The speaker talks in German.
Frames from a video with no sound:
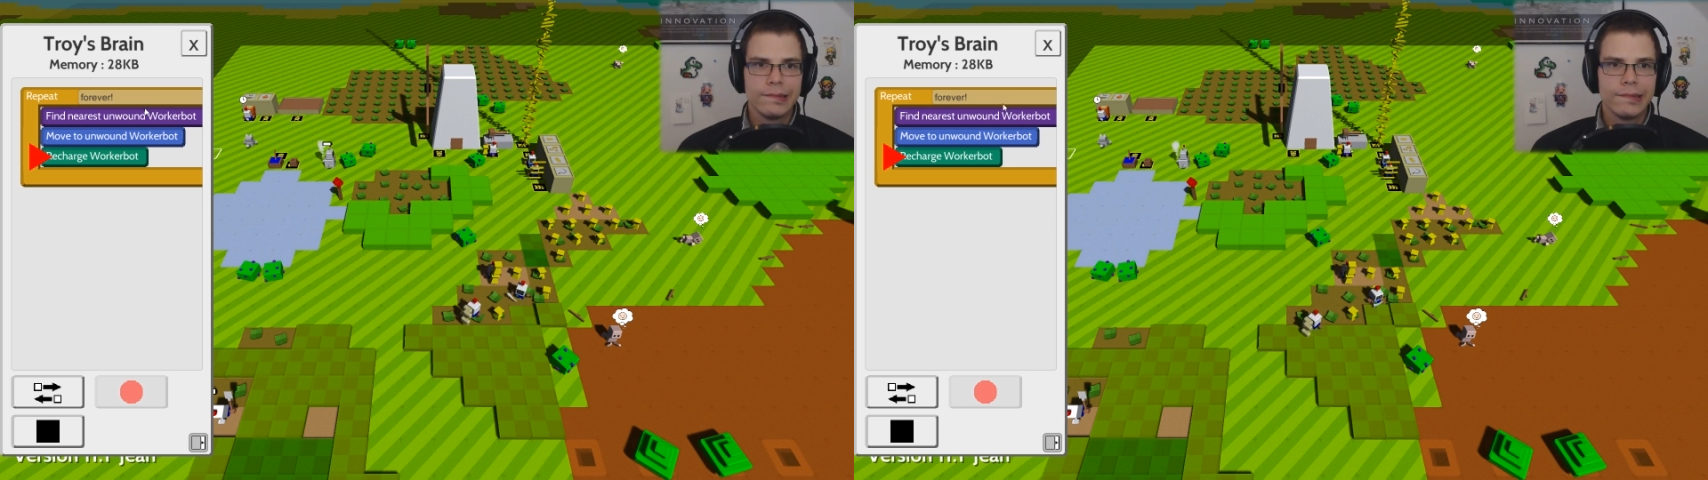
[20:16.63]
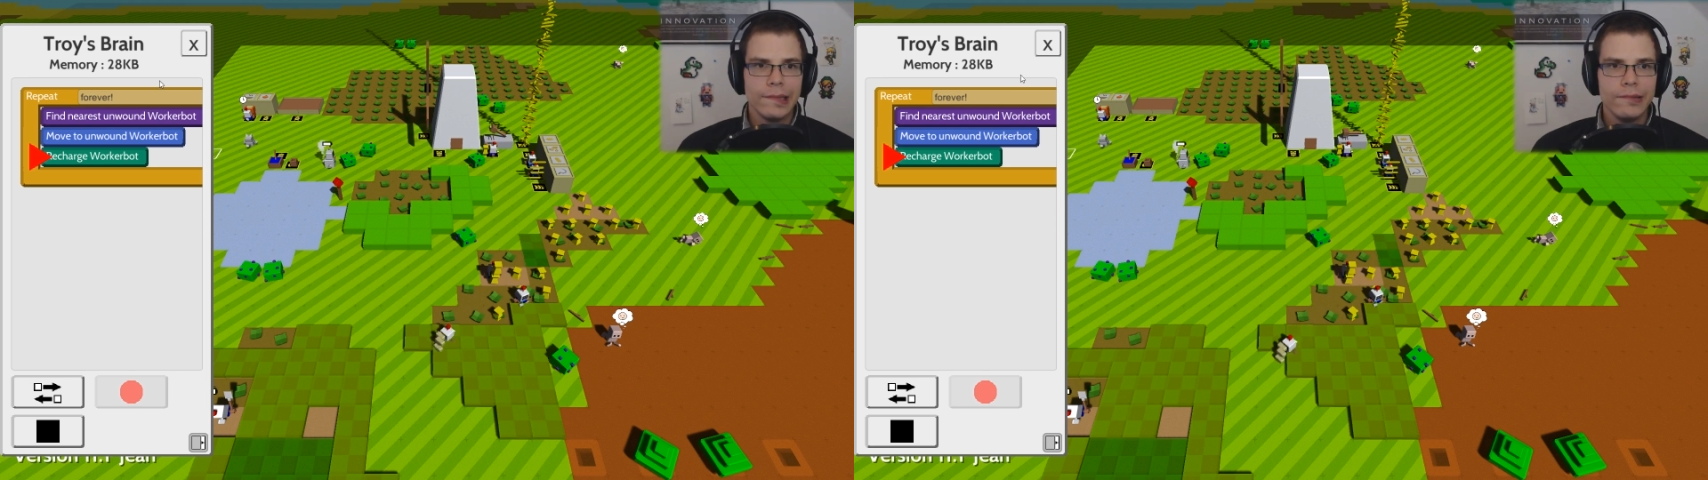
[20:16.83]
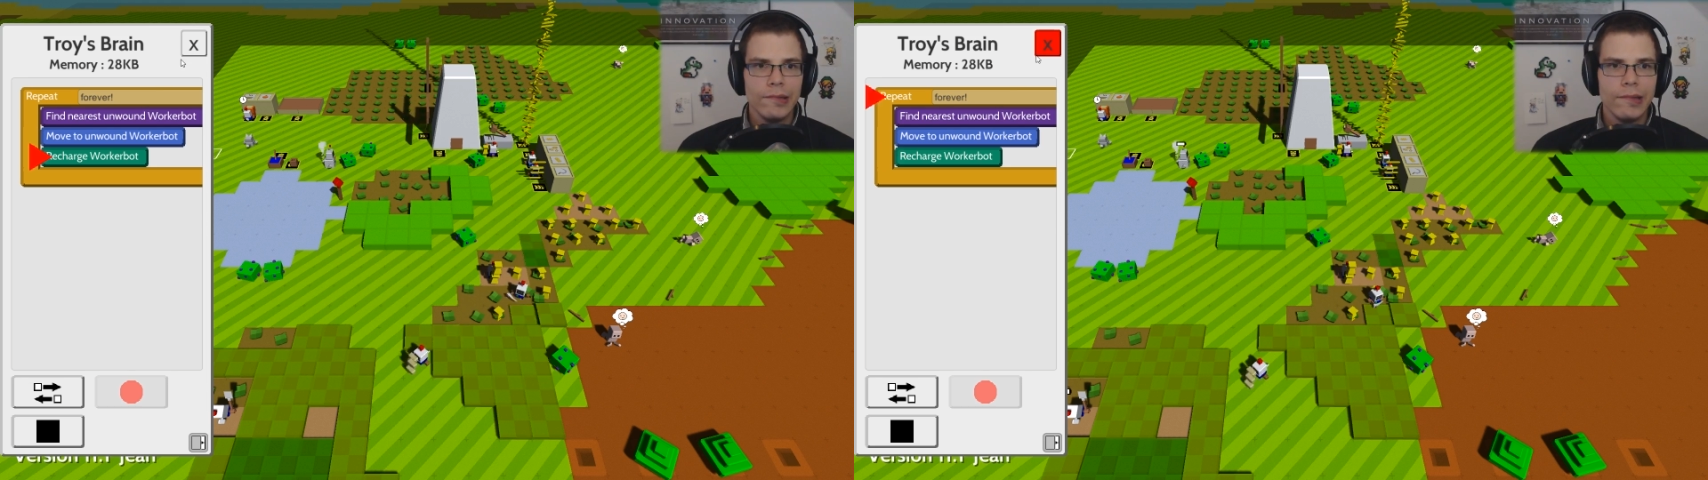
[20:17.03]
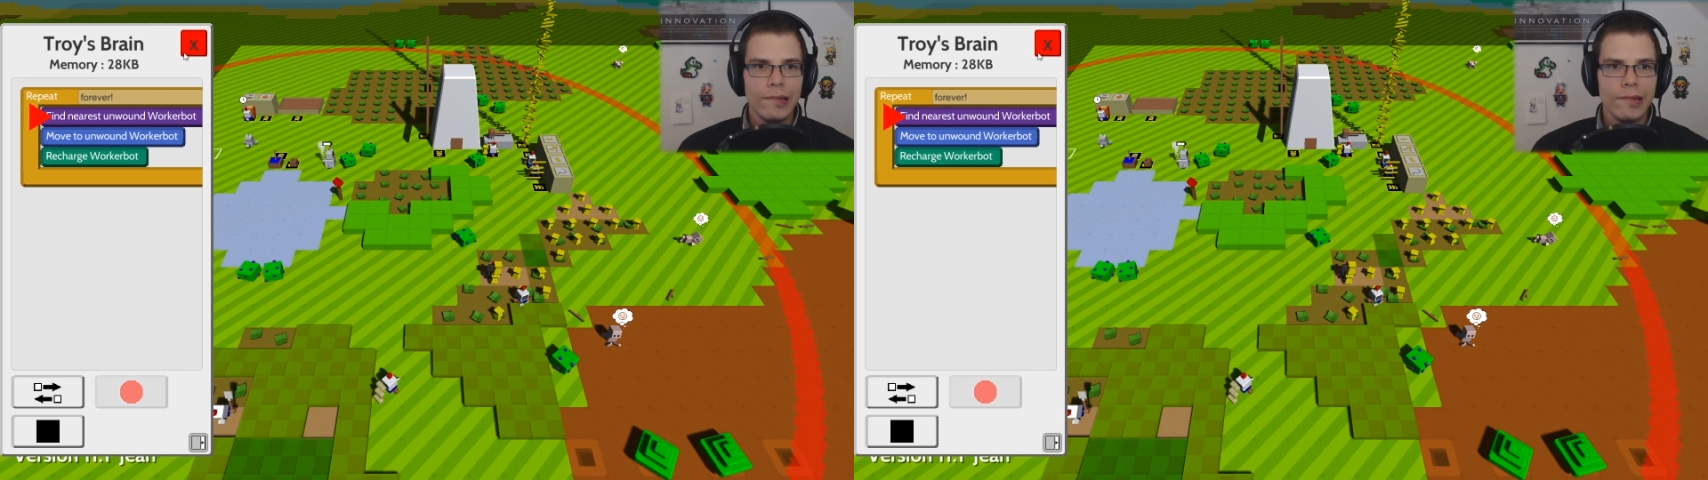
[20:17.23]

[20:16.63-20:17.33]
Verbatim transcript: Oh, oh,